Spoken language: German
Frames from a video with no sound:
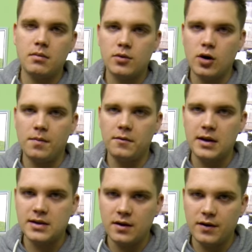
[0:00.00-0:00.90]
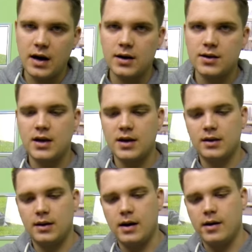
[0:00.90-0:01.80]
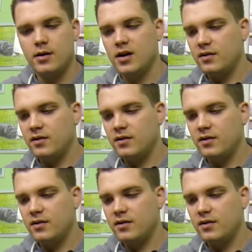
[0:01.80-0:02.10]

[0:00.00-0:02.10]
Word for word: Tropfenanzahl Fragezeichen, klar.